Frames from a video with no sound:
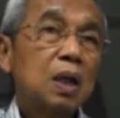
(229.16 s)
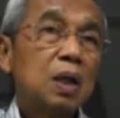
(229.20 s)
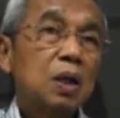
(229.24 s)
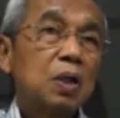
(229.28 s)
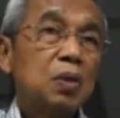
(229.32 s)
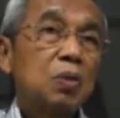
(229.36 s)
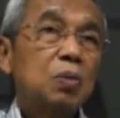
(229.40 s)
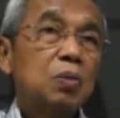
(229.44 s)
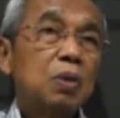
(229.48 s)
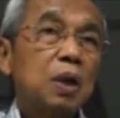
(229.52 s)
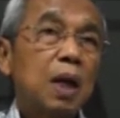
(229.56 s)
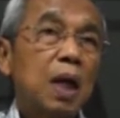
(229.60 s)

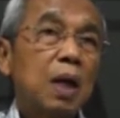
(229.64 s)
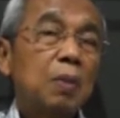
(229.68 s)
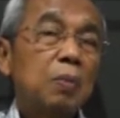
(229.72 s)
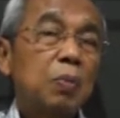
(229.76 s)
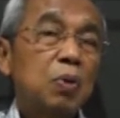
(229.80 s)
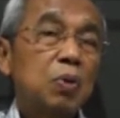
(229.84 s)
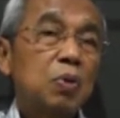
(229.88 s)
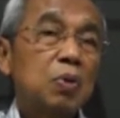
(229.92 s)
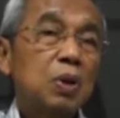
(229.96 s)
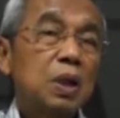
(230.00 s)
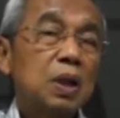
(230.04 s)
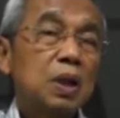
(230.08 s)
sudah
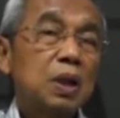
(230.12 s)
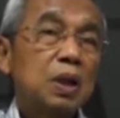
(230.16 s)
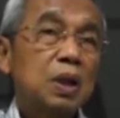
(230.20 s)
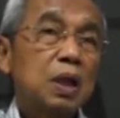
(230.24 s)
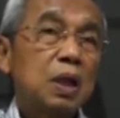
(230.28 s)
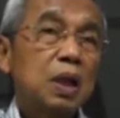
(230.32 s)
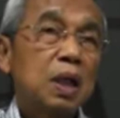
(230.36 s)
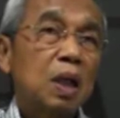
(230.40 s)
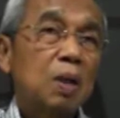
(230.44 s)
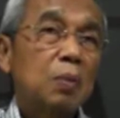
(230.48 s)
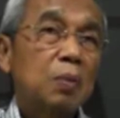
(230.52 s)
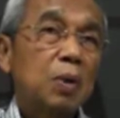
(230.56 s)

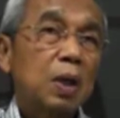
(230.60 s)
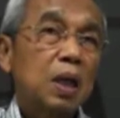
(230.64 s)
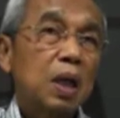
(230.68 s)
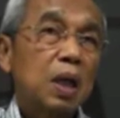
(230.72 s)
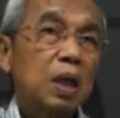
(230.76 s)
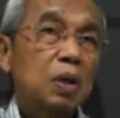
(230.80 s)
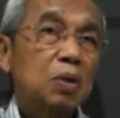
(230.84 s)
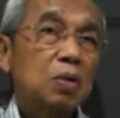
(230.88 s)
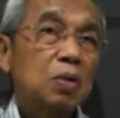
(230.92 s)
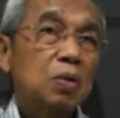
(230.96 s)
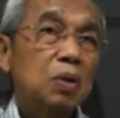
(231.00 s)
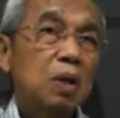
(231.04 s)
posisi KPK
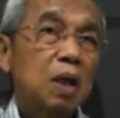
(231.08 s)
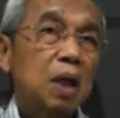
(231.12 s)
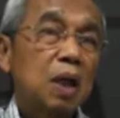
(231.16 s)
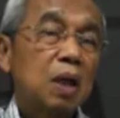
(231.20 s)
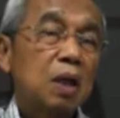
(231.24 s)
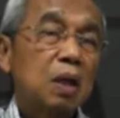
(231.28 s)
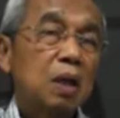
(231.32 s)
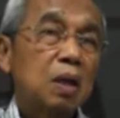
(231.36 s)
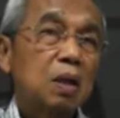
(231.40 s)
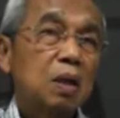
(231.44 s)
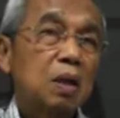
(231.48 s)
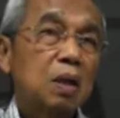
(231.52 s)
sudah
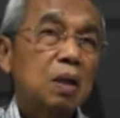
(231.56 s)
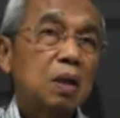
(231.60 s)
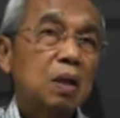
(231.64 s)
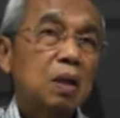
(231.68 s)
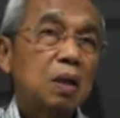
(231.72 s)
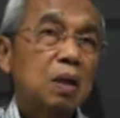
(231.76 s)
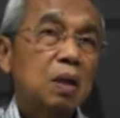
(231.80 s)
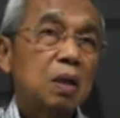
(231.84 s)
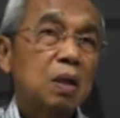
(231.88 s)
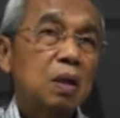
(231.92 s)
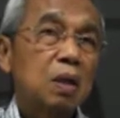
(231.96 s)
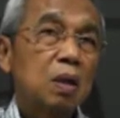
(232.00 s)

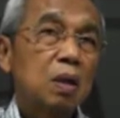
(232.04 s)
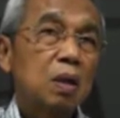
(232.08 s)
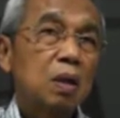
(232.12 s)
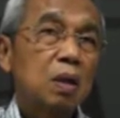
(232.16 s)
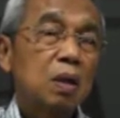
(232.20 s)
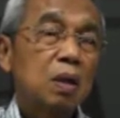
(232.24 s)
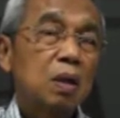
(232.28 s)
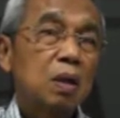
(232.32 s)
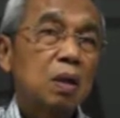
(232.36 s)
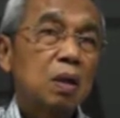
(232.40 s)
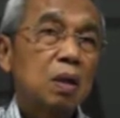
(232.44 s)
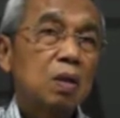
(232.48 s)

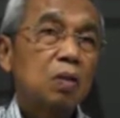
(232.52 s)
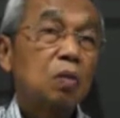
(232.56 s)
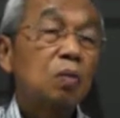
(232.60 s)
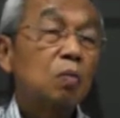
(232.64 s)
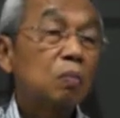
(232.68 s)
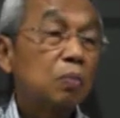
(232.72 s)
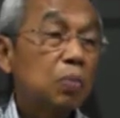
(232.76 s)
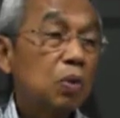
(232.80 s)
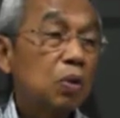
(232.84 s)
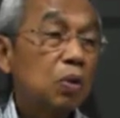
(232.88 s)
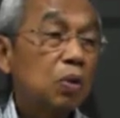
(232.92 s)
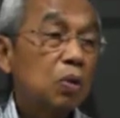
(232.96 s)

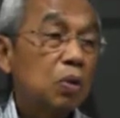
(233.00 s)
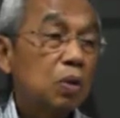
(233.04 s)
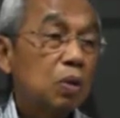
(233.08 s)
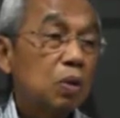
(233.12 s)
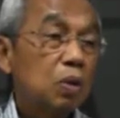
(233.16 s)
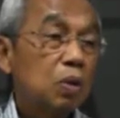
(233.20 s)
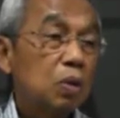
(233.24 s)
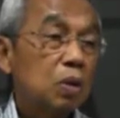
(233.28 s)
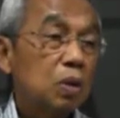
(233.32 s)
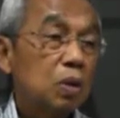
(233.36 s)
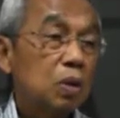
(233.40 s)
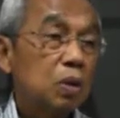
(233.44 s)
lumpuh
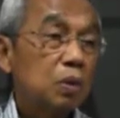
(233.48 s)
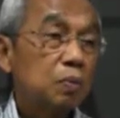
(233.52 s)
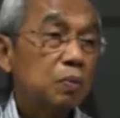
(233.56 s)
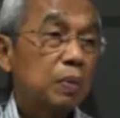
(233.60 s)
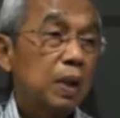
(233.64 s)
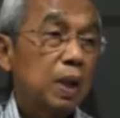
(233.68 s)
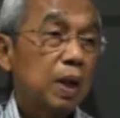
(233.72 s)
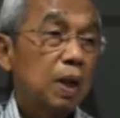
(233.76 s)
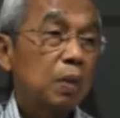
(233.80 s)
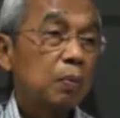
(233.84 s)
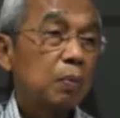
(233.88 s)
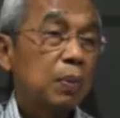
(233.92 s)

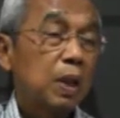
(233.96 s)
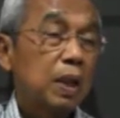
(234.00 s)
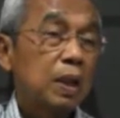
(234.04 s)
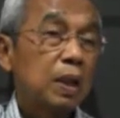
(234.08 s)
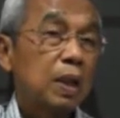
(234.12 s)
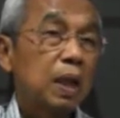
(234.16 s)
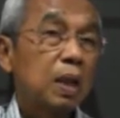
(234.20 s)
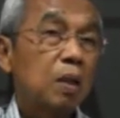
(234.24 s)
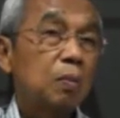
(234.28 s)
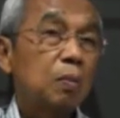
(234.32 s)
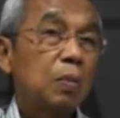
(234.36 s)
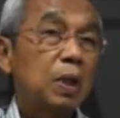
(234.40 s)
sebagai
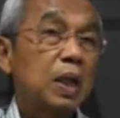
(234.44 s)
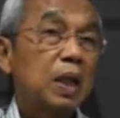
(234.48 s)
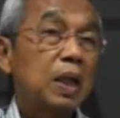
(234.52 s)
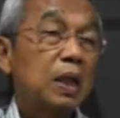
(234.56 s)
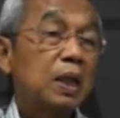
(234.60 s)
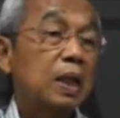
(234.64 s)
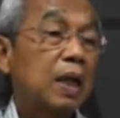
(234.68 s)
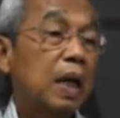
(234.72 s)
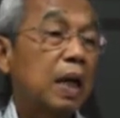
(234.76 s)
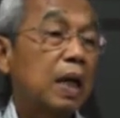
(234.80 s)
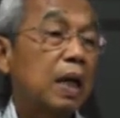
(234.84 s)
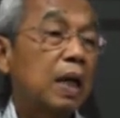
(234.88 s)
badan
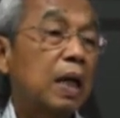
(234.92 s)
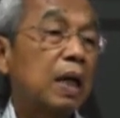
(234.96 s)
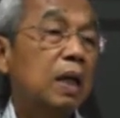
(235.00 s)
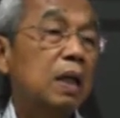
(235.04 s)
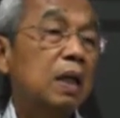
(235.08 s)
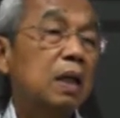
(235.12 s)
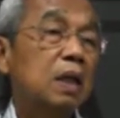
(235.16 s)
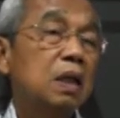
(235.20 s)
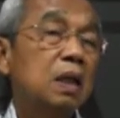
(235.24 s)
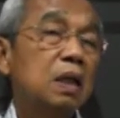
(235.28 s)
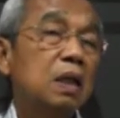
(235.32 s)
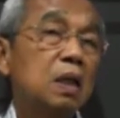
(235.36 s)

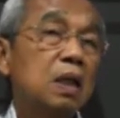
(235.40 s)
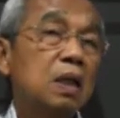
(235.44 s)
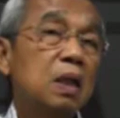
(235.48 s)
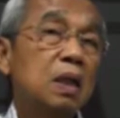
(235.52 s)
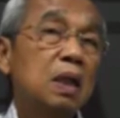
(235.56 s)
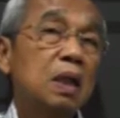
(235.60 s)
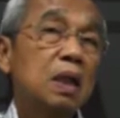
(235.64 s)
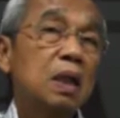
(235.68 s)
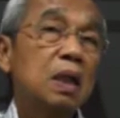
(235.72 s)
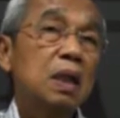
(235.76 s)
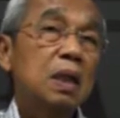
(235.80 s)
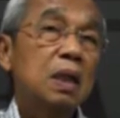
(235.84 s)
penindakan
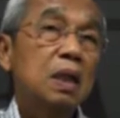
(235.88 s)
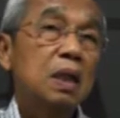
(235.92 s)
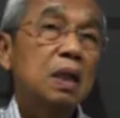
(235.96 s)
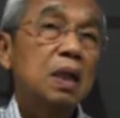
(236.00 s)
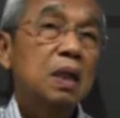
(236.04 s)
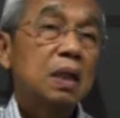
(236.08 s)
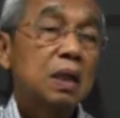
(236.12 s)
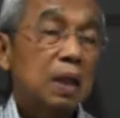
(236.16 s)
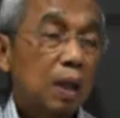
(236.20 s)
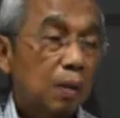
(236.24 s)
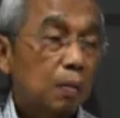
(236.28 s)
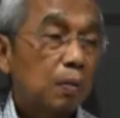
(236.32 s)

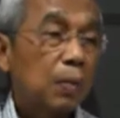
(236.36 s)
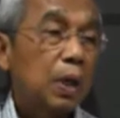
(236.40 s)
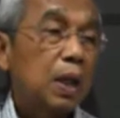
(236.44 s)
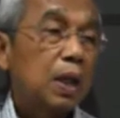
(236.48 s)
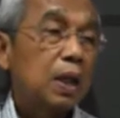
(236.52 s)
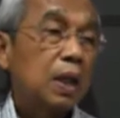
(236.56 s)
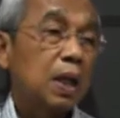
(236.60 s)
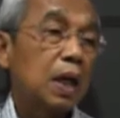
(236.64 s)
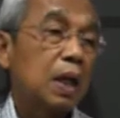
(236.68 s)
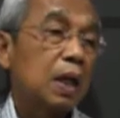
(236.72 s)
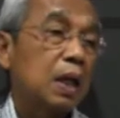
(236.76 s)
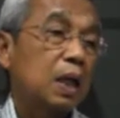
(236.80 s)
ditambah
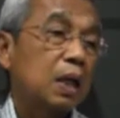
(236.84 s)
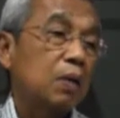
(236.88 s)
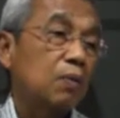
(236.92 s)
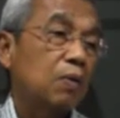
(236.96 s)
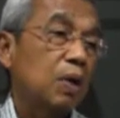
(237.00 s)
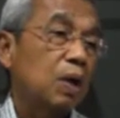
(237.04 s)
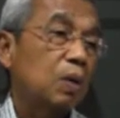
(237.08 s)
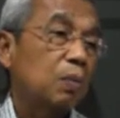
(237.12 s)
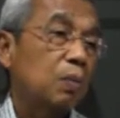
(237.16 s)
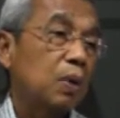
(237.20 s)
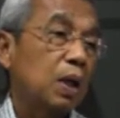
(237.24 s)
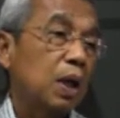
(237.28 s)
dengan
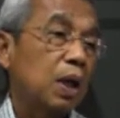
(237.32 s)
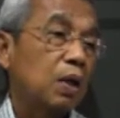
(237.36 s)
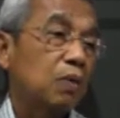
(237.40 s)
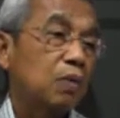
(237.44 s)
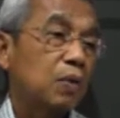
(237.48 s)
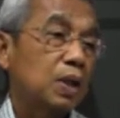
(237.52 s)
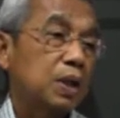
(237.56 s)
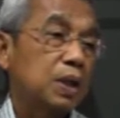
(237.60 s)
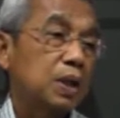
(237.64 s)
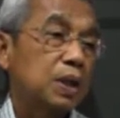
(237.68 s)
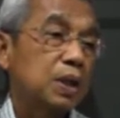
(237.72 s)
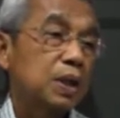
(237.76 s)
dewan
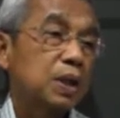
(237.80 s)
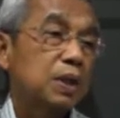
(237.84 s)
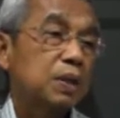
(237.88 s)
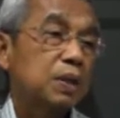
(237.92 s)
pengawas.